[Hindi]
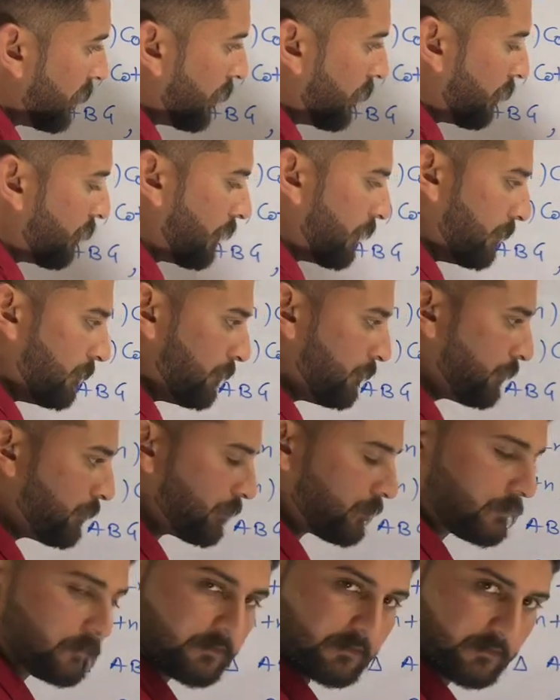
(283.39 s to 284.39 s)
एल्फा
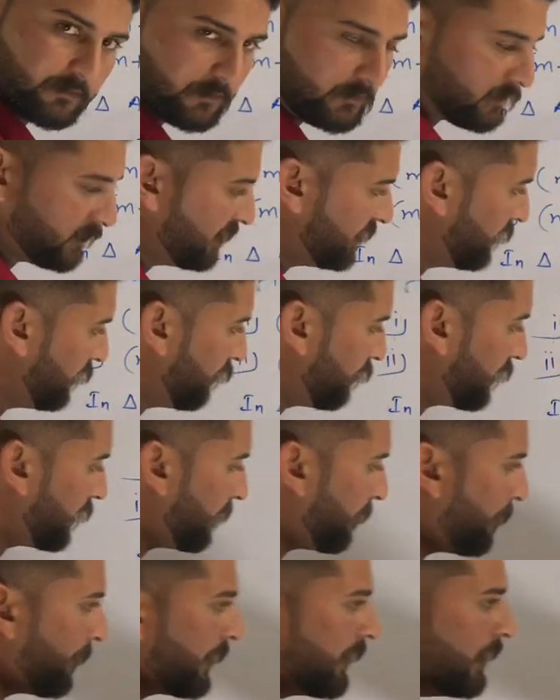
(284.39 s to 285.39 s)
ये हो गया